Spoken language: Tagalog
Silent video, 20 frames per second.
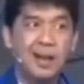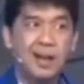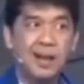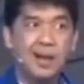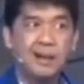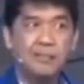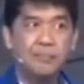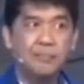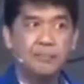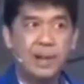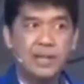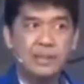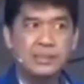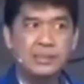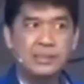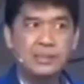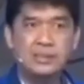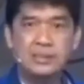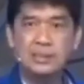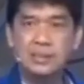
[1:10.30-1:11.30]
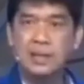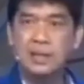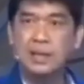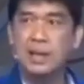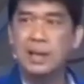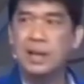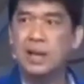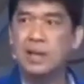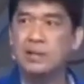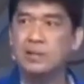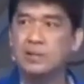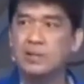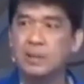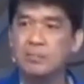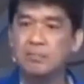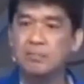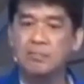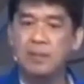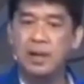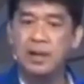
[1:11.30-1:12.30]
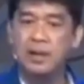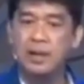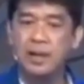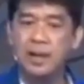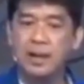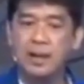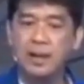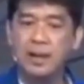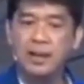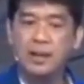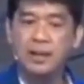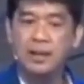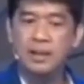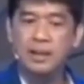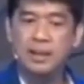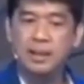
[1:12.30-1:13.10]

Hinahampas ng alo ng bangka.